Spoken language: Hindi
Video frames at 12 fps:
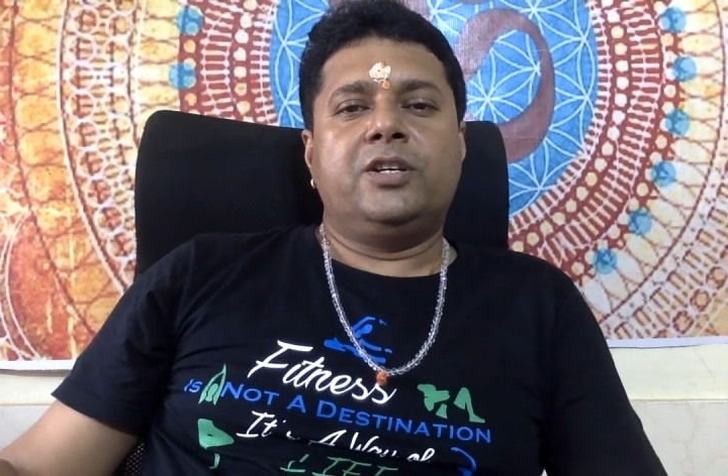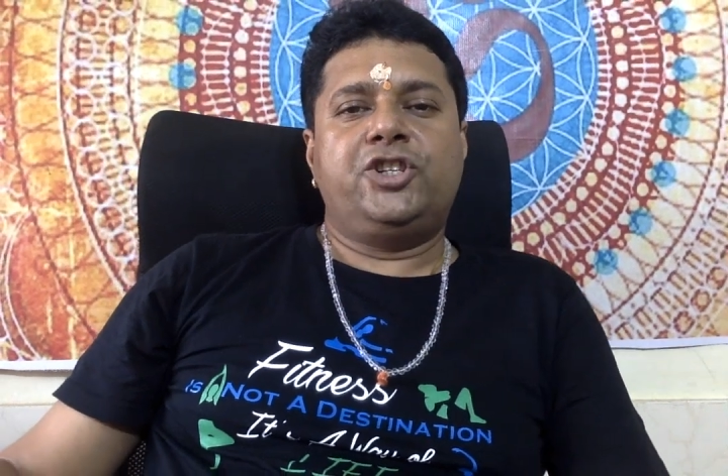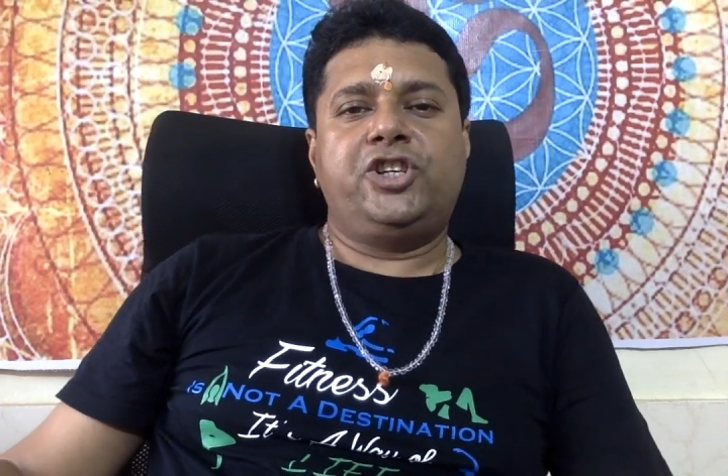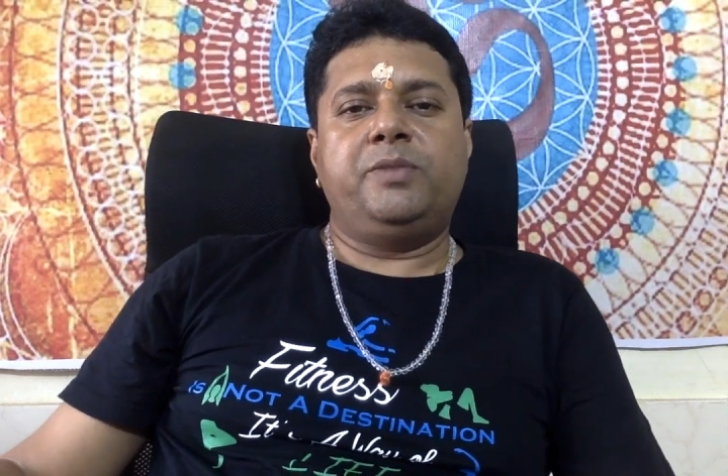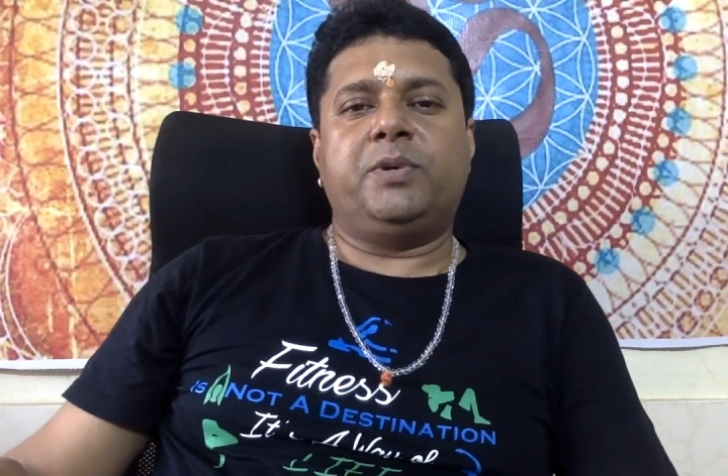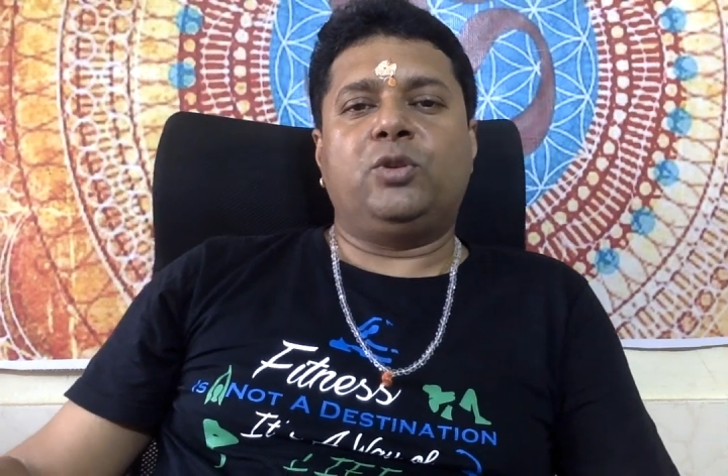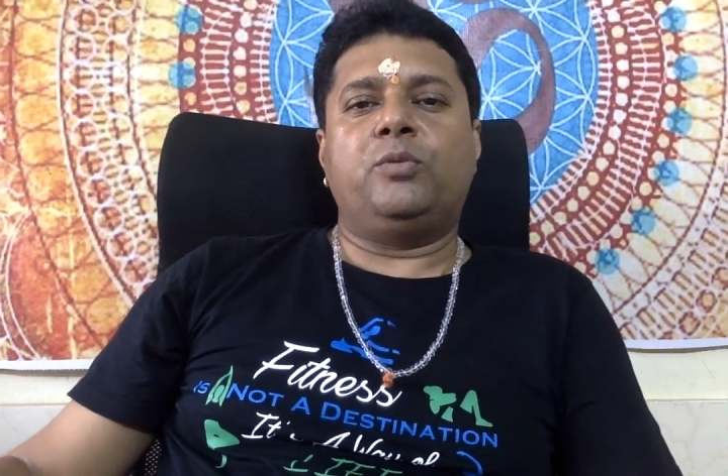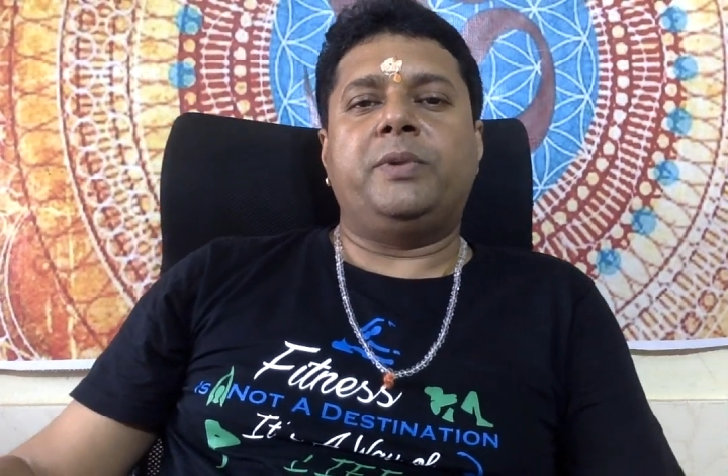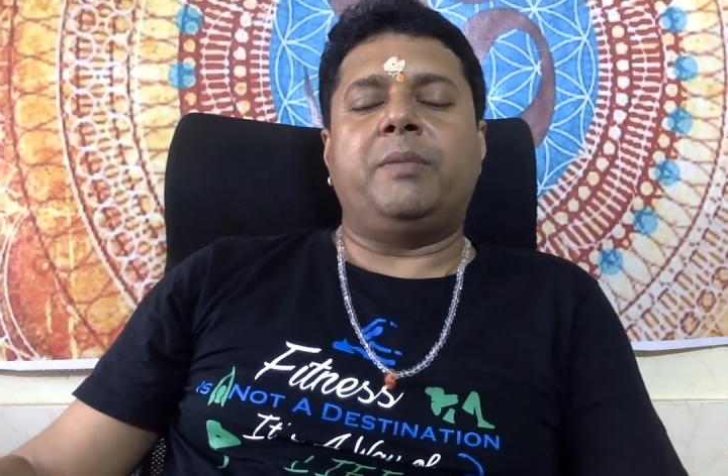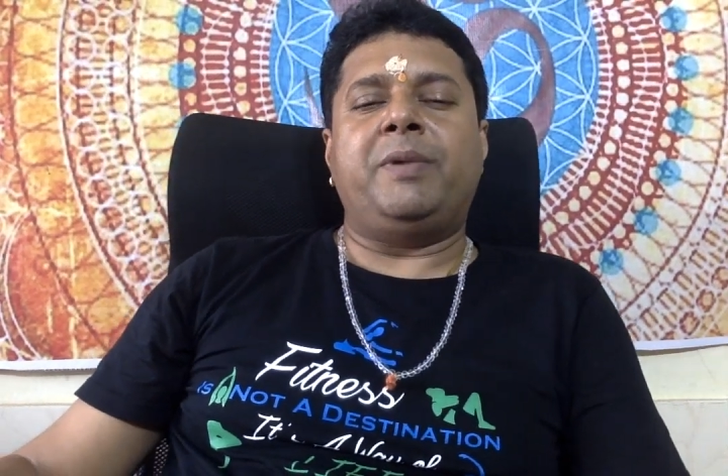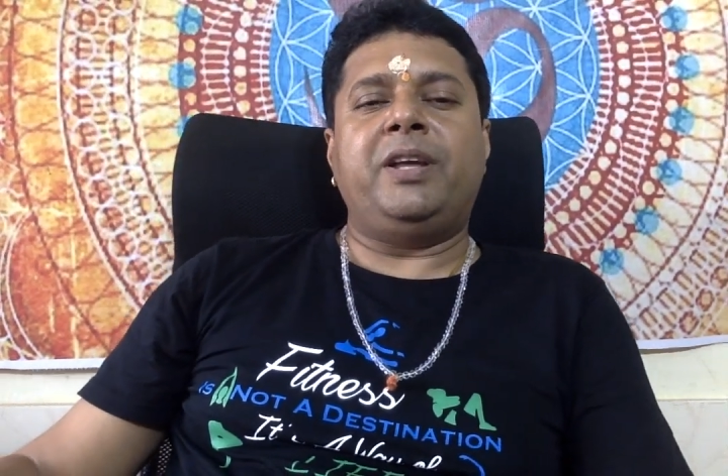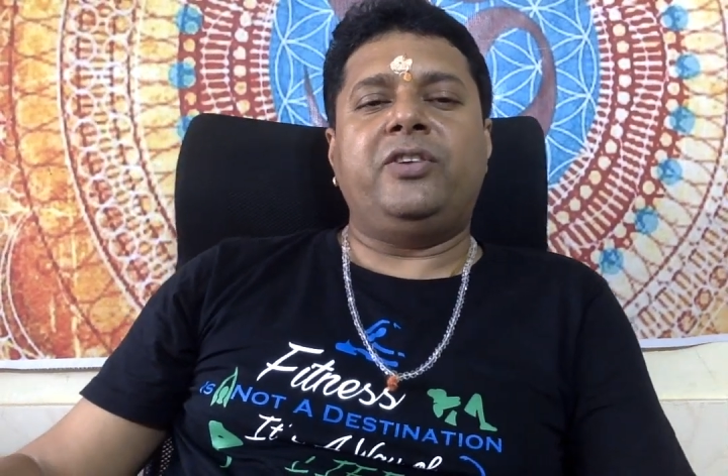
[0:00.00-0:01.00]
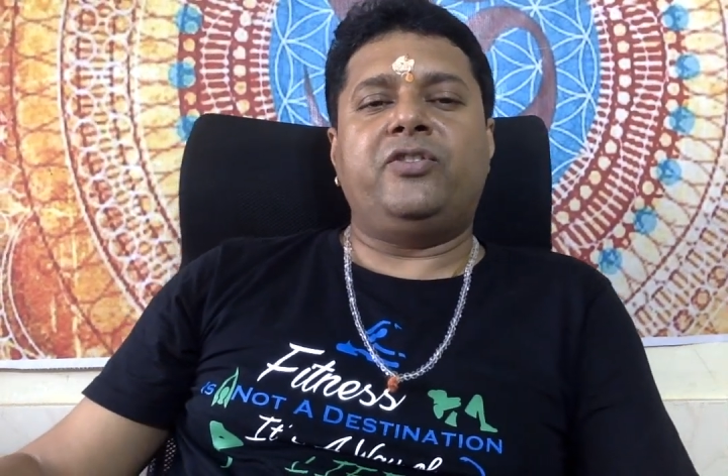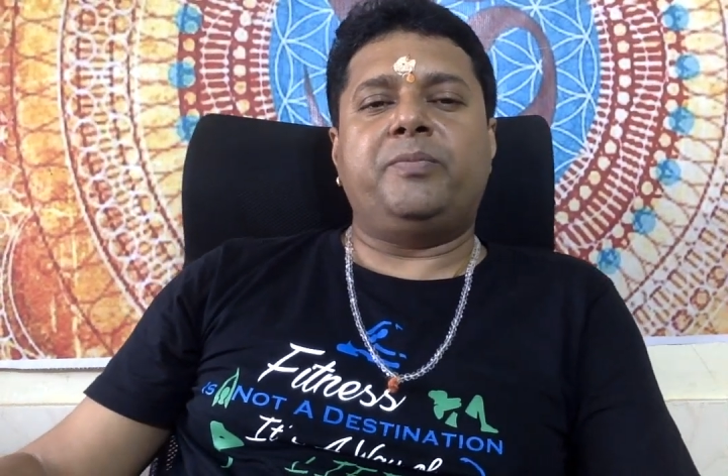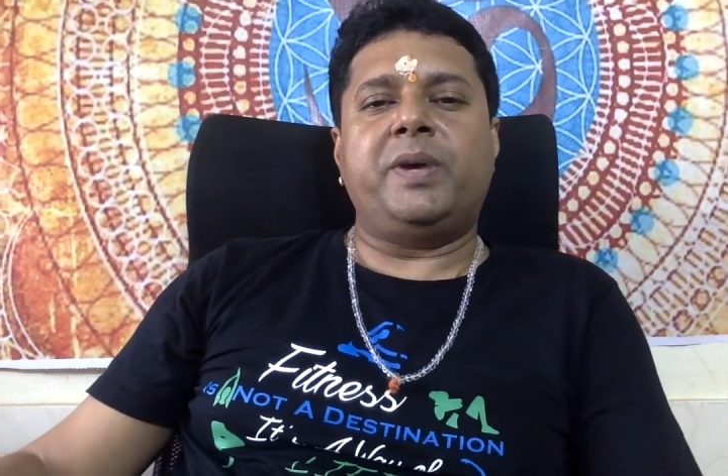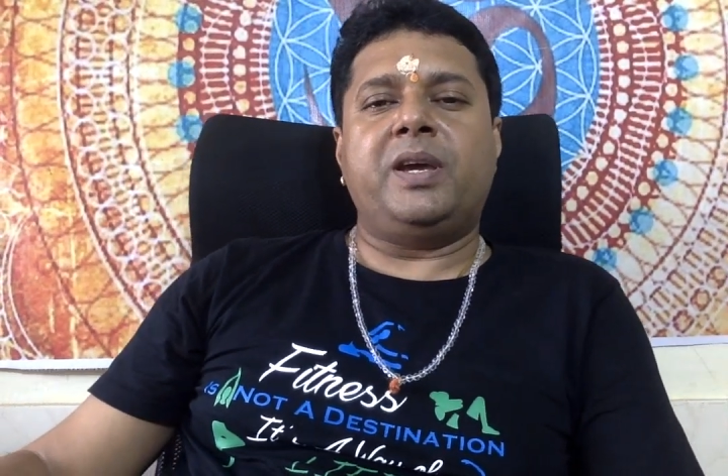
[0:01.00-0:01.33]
श्रीमद होम रेमेडीज